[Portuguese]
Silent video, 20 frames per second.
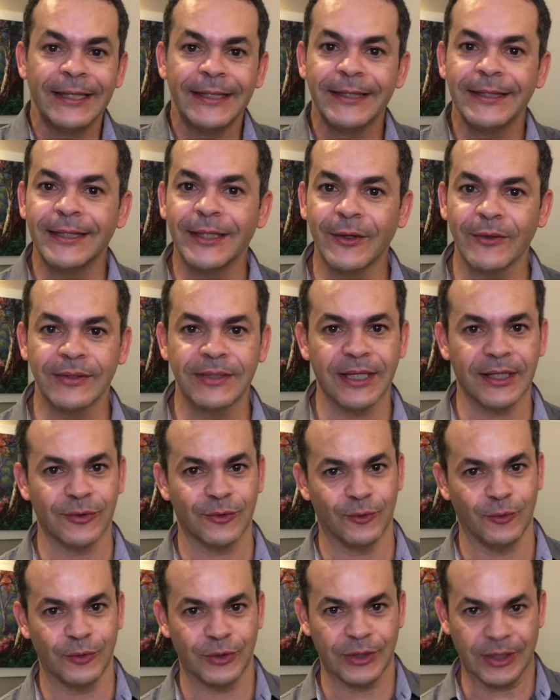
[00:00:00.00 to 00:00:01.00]
não se
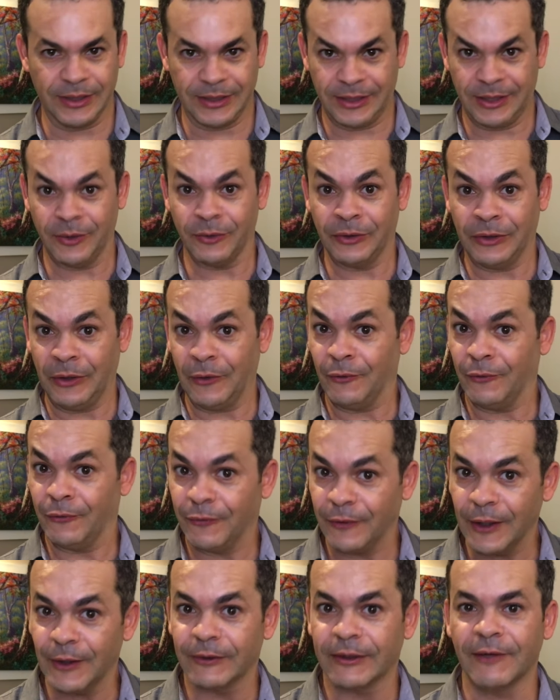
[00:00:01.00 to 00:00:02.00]
assusta se o teu
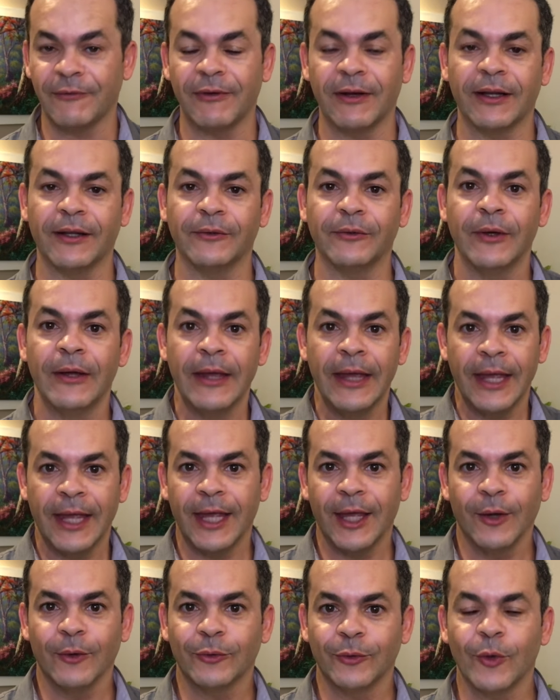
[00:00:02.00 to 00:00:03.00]
filho está falando,
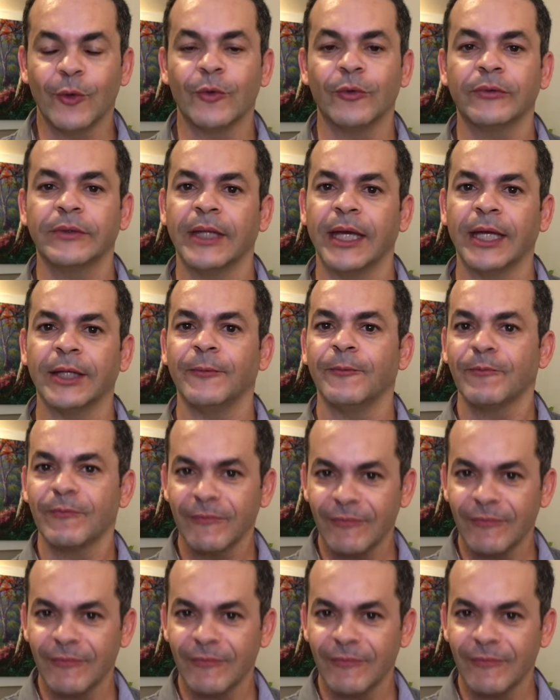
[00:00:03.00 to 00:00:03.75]
eu estou com tédio.